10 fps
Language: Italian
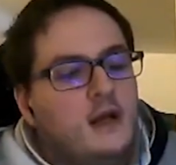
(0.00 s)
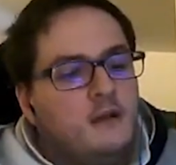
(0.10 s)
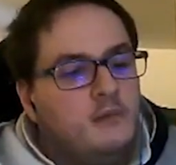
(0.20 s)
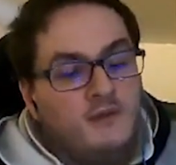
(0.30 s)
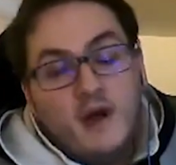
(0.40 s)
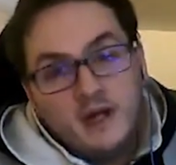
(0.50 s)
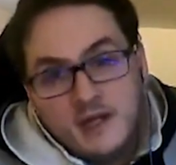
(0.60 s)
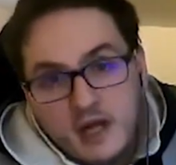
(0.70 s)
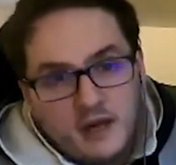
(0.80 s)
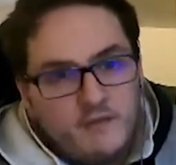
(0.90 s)
di vari
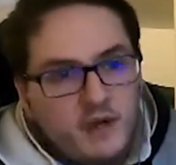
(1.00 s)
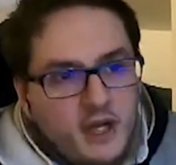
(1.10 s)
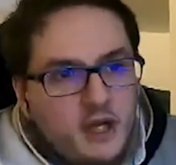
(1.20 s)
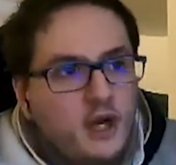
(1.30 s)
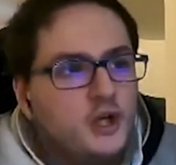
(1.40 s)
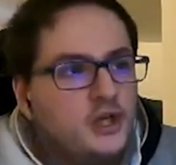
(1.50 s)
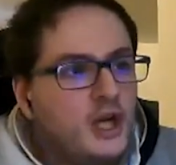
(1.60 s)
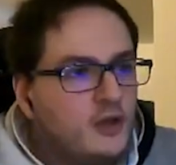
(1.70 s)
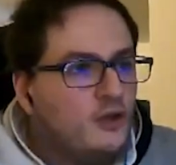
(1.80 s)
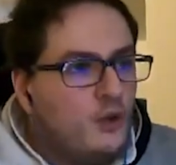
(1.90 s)
server,
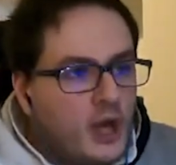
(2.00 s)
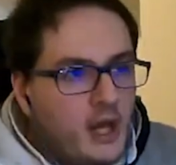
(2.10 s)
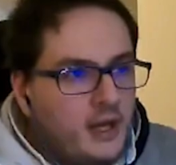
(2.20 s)
certo è